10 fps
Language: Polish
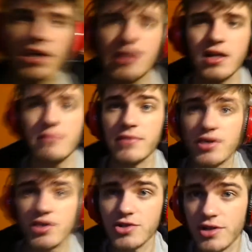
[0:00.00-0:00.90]
Gram
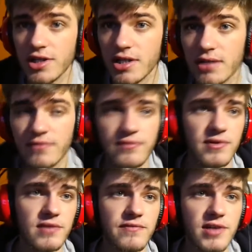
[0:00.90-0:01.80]
Majory, gram w,
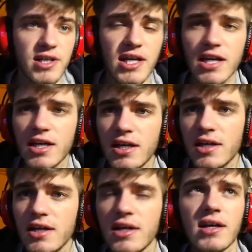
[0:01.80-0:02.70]
w grę
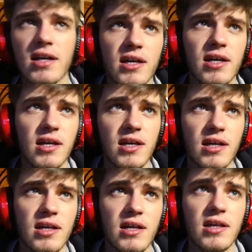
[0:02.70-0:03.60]
e,
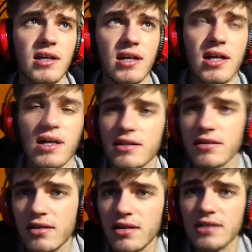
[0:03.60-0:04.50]
e
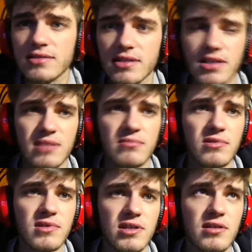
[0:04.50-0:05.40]
Online, se gram, bo
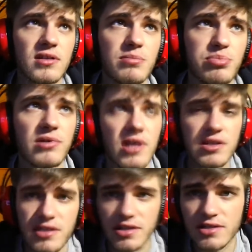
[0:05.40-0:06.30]
to na Ale
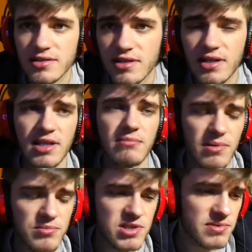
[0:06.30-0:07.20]
takie zadanie
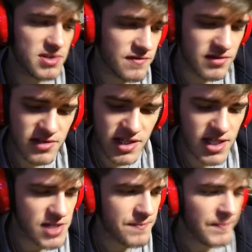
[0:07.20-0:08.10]
mam, żeby sobie w to
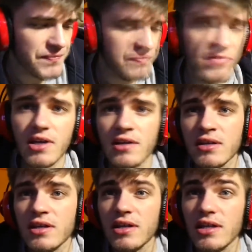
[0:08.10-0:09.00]
zagrać.
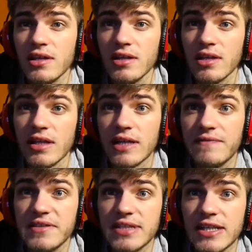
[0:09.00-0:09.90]
I
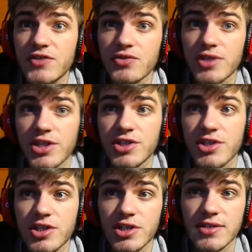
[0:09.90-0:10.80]
nienawidzę
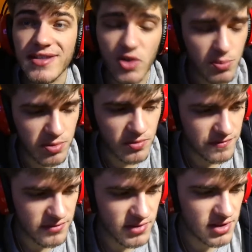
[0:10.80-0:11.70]
świątecznych zakupów.
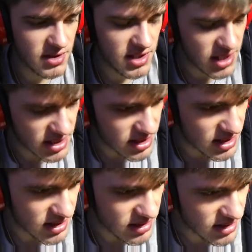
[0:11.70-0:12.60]

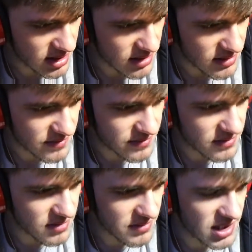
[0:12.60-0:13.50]
Nigdy, nie no,
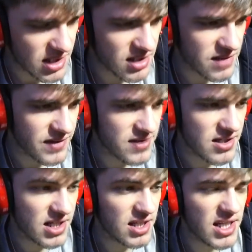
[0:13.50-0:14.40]
w sumie nie nigdy więcej,
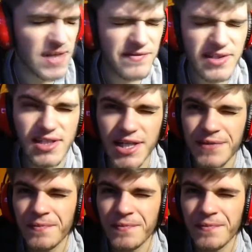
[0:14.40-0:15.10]
ale nienawidzę.